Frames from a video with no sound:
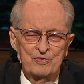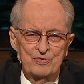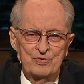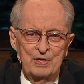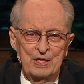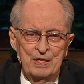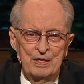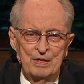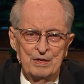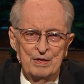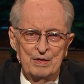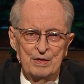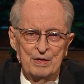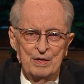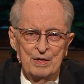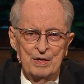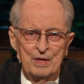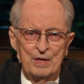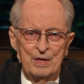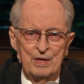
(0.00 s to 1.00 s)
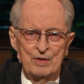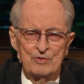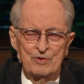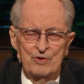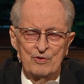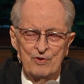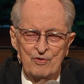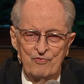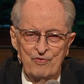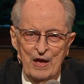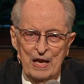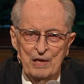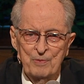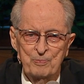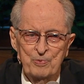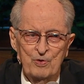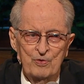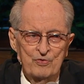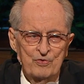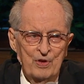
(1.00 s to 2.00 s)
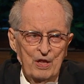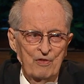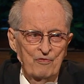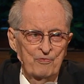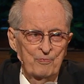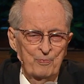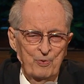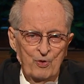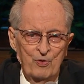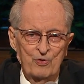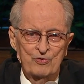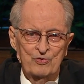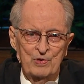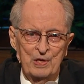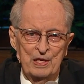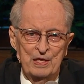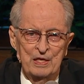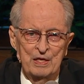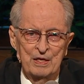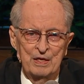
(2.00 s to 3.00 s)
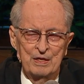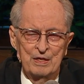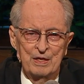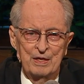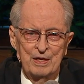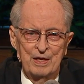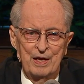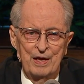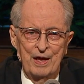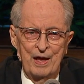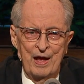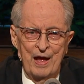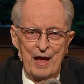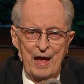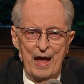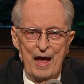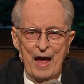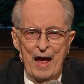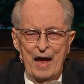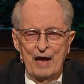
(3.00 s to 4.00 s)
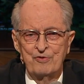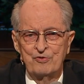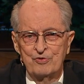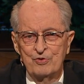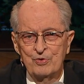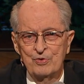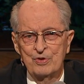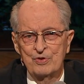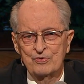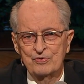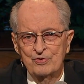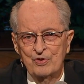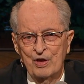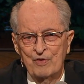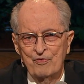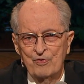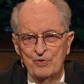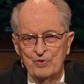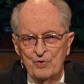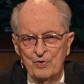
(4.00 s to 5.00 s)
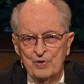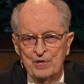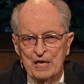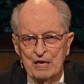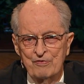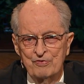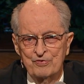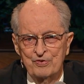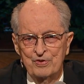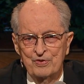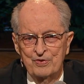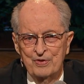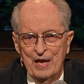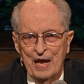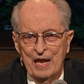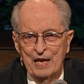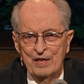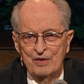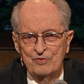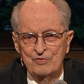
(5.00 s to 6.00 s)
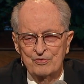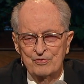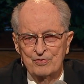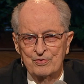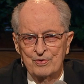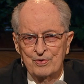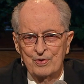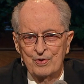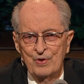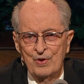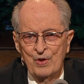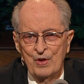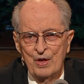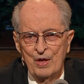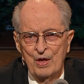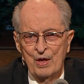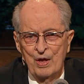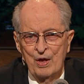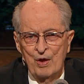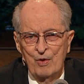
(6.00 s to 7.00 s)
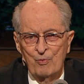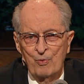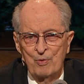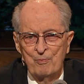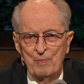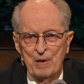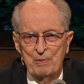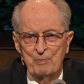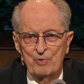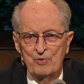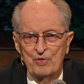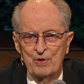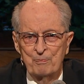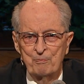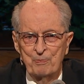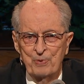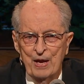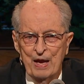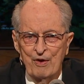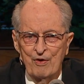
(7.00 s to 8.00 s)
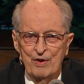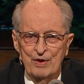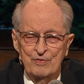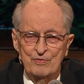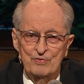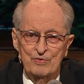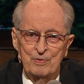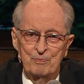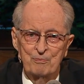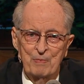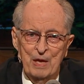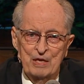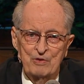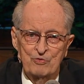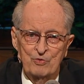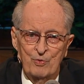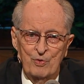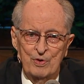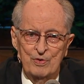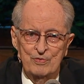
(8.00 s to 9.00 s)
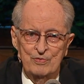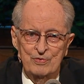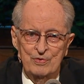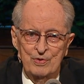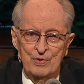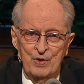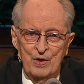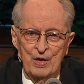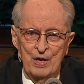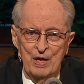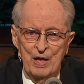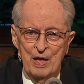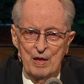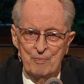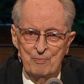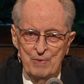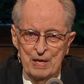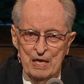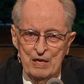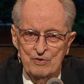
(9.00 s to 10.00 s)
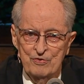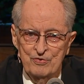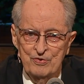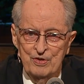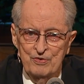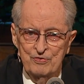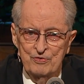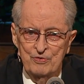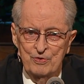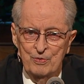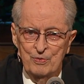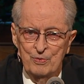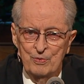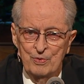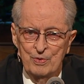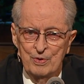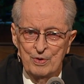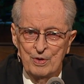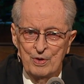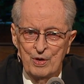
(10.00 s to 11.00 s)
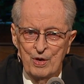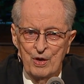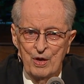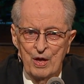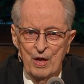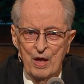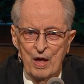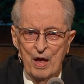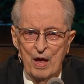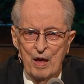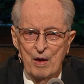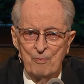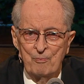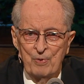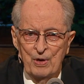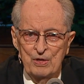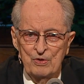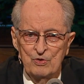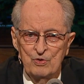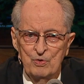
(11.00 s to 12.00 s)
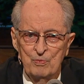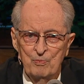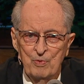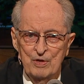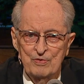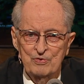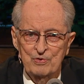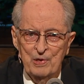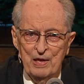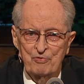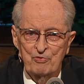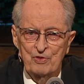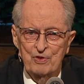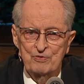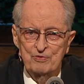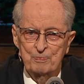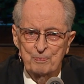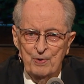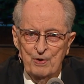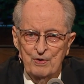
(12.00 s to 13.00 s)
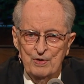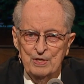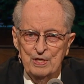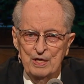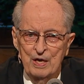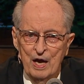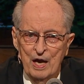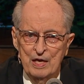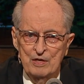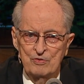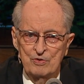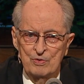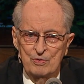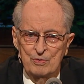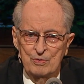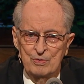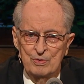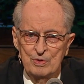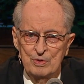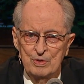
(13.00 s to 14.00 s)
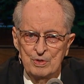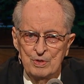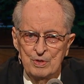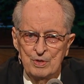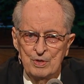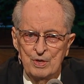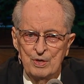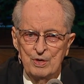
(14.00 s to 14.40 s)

Кроме того, ваша свобода воли поможет вам развить свою личность. Открывая в себе новые дары и таланты, не забывайте, что вам могут помогать родители и наставники,